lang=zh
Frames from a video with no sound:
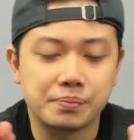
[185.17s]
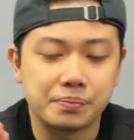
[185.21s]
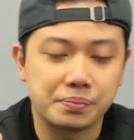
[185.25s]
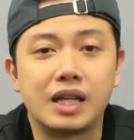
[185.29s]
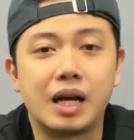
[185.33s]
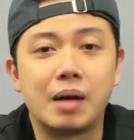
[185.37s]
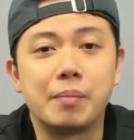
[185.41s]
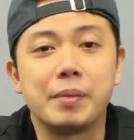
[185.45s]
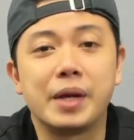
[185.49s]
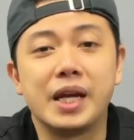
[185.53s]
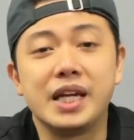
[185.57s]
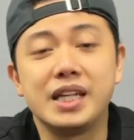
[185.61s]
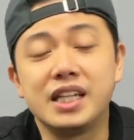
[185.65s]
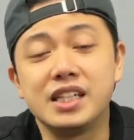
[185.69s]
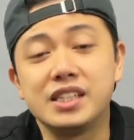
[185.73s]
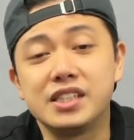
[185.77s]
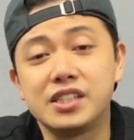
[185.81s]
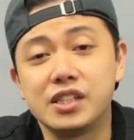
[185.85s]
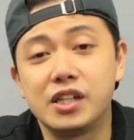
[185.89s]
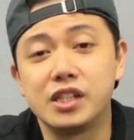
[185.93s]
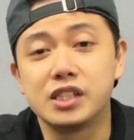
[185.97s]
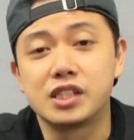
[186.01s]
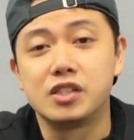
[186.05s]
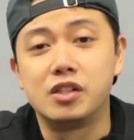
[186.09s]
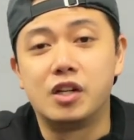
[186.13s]
那没电之
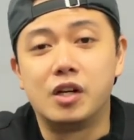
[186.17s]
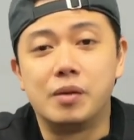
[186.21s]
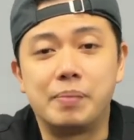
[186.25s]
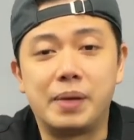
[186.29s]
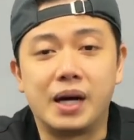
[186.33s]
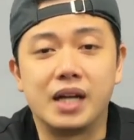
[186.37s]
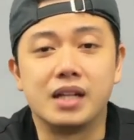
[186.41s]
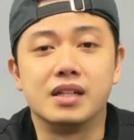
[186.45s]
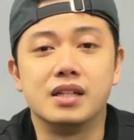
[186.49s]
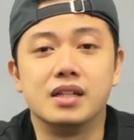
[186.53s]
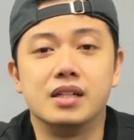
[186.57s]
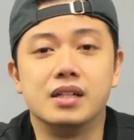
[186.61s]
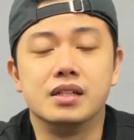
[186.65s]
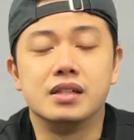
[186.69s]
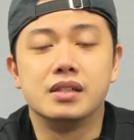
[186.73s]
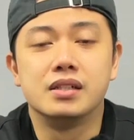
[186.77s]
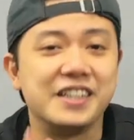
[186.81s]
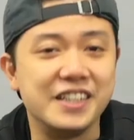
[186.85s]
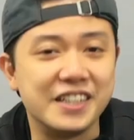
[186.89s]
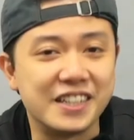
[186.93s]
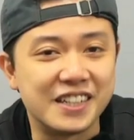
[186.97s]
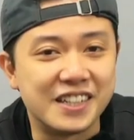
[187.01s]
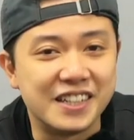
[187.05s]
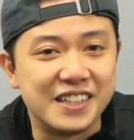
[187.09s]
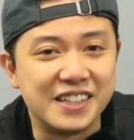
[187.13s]
后怎么办呢？
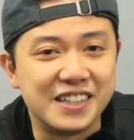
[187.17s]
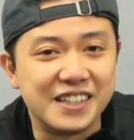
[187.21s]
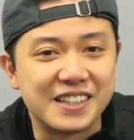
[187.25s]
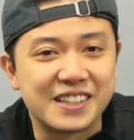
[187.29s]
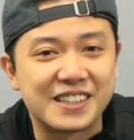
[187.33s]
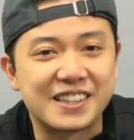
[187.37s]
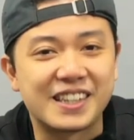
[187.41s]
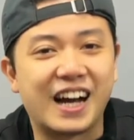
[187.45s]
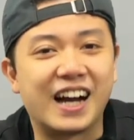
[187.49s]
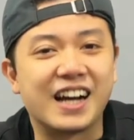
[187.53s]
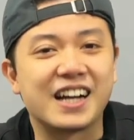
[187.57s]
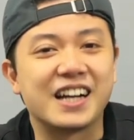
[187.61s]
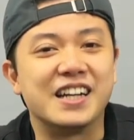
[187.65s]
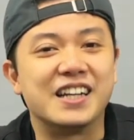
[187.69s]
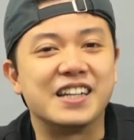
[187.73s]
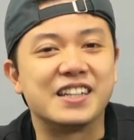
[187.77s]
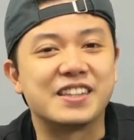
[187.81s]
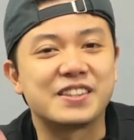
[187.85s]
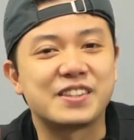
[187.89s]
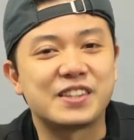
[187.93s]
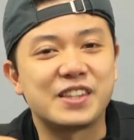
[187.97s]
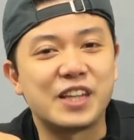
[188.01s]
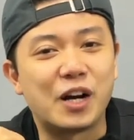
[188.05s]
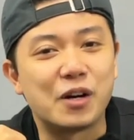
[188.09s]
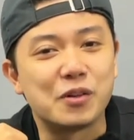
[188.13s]
第一个打给
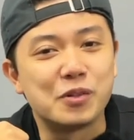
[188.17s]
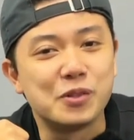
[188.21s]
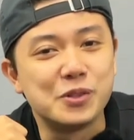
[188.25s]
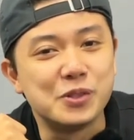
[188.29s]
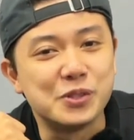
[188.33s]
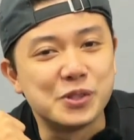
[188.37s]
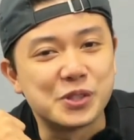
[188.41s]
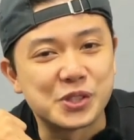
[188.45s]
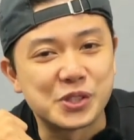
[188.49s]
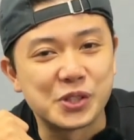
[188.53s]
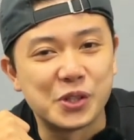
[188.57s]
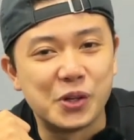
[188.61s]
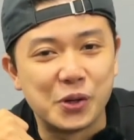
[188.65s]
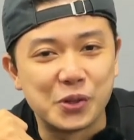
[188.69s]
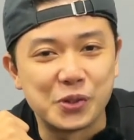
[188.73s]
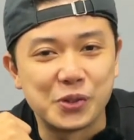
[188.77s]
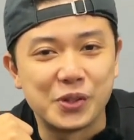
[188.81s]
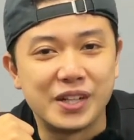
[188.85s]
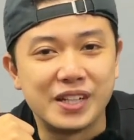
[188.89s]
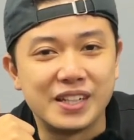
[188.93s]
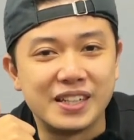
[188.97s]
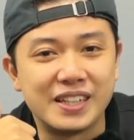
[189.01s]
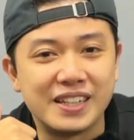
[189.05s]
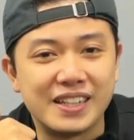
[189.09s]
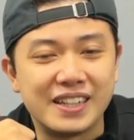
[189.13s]
道路救
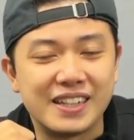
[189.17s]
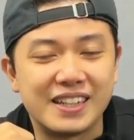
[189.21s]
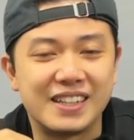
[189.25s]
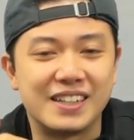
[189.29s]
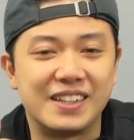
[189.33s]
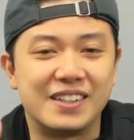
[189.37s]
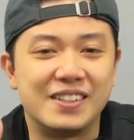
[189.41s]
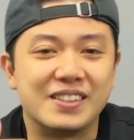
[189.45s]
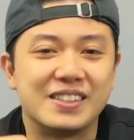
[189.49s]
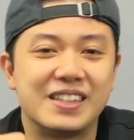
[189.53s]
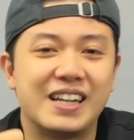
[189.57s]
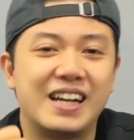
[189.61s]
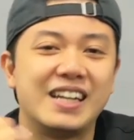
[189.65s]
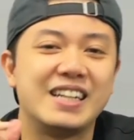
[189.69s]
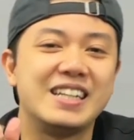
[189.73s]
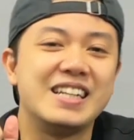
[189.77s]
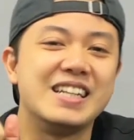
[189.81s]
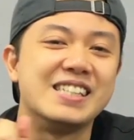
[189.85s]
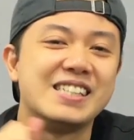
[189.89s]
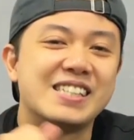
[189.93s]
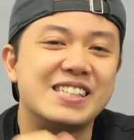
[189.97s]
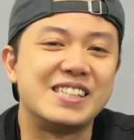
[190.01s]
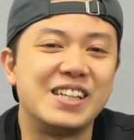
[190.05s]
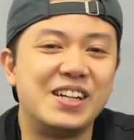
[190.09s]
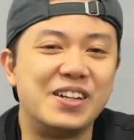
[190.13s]
援啊。那你
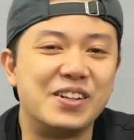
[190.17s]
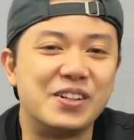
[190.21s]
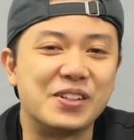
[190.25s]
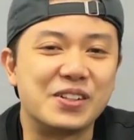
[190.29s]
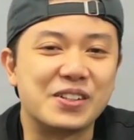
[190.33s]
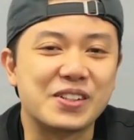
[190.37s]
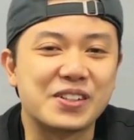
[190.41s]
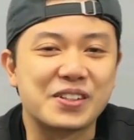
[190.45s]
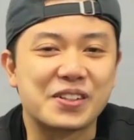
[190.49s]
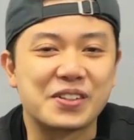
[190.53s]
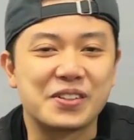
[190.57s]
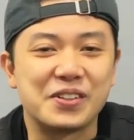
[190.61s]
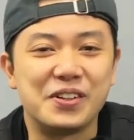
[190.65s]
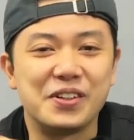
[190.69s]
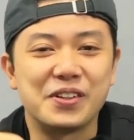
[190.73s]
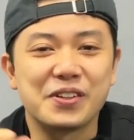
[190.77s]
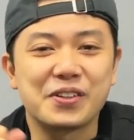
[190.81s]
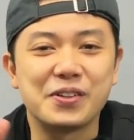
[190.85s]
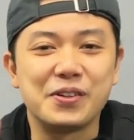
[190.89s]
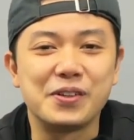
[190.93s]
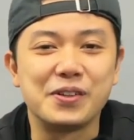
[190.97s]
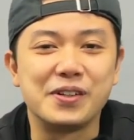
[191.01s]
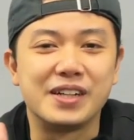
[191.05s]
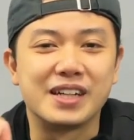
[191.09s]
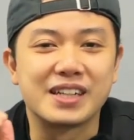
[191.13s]
也知道
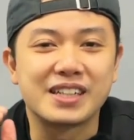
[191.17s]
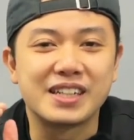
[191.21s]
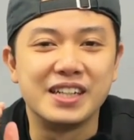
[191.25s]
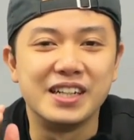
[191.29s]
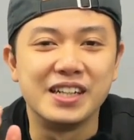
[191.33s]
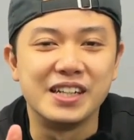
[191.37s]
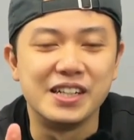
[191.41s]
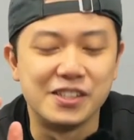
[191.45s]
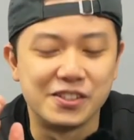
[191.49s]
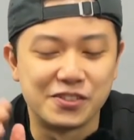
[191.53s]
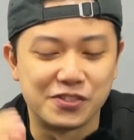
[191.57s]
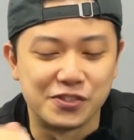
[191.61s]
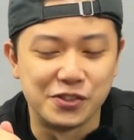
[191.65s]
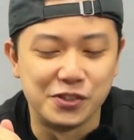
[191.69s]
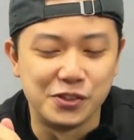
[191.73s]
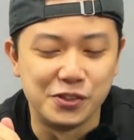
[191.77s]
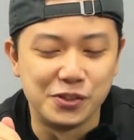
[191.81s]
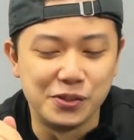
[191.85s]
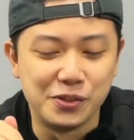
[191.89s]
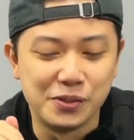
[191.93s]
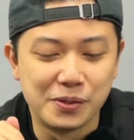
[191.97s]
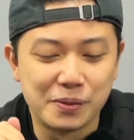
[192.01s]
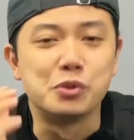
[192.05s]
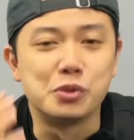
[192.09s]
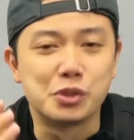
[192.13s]
，Gogoro 的客
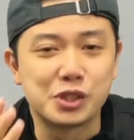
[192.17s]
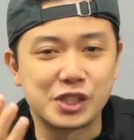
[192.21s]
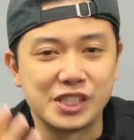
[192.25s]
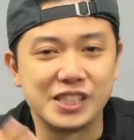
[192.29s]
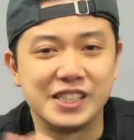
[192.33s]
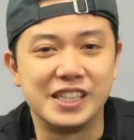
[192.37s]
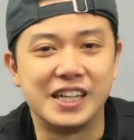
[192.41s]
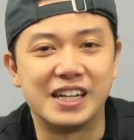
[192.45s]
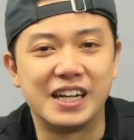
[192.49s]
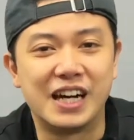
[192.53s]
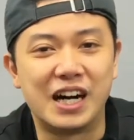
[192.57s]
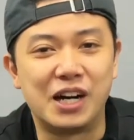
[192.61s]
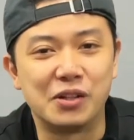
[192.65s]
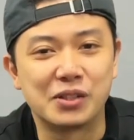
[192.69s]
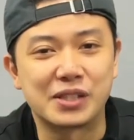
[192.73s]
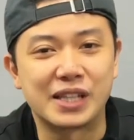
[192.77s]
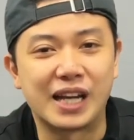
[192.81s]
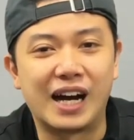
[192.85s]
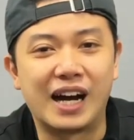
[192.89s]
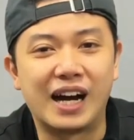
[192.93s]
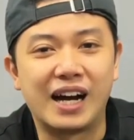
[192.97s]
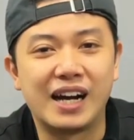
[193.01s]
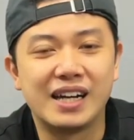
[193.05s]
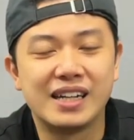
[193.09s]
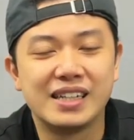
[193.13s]
服不是很好
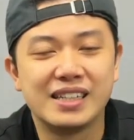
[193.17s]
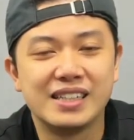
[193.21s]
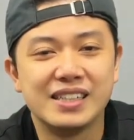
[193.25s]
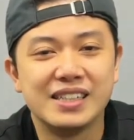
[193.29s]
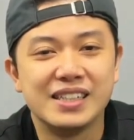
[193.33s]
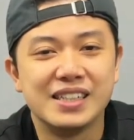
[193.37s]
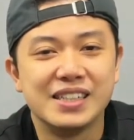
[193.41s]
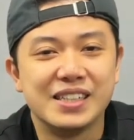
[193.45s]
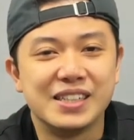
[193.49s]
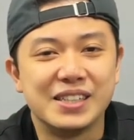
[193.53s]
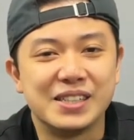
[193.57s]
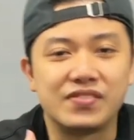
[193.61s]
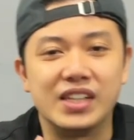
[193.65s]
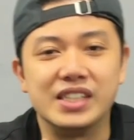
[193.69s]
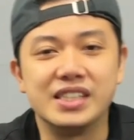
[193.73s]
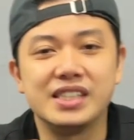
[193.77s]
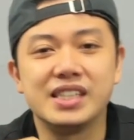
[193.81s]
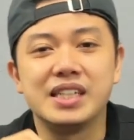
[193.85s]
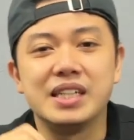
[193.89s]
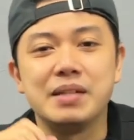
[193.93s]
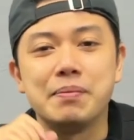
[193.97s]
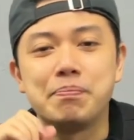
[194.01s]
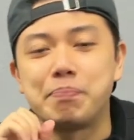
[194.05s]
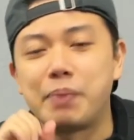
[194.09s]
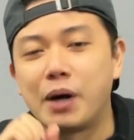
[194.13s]
打，反
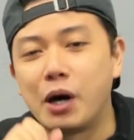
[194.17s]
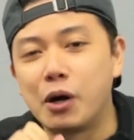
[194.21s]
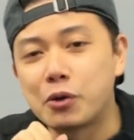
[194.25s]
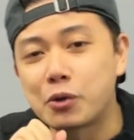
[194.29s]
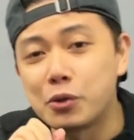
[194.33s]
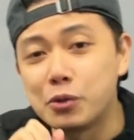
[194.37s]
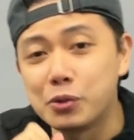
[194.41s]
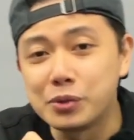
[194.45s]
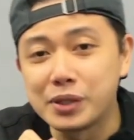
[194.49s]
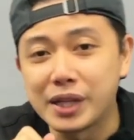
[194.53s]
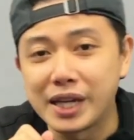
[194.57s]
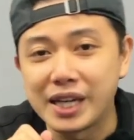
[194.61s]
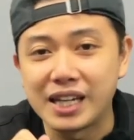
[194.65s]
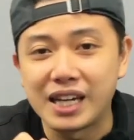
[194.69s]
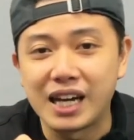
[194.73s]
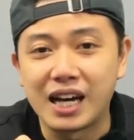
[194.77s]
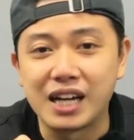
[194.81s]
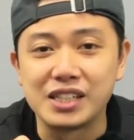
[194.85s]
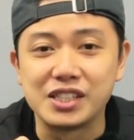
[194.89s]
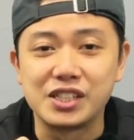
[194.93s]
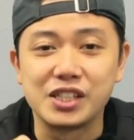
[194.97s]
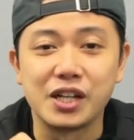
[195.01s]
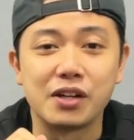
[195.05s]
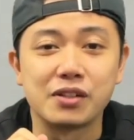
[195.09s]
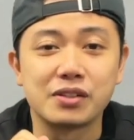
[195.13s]
正你保固内啊，
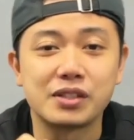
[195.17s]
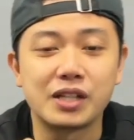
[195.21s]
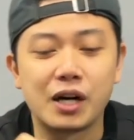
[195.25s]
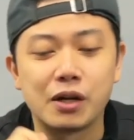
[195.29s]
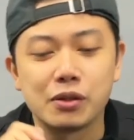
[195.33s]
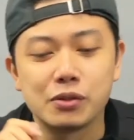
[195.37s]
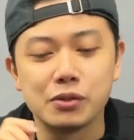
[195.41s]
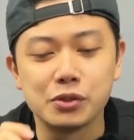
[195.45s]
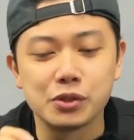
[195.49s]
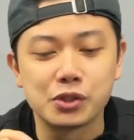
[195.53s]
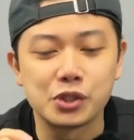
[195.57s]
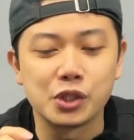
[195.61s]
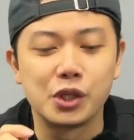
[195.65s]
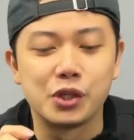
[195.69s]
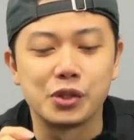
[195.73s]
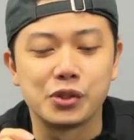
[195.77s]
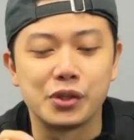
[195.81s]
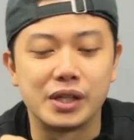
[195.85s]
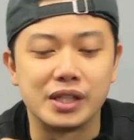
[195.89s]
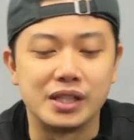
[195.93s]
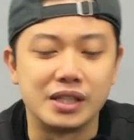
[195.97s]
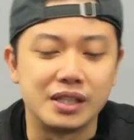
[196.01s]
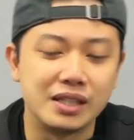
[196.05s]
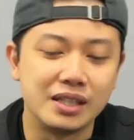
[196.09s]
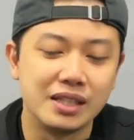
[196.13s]
你叫道路救
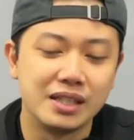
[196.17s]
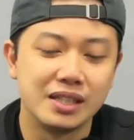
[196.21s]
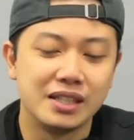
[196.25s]
援，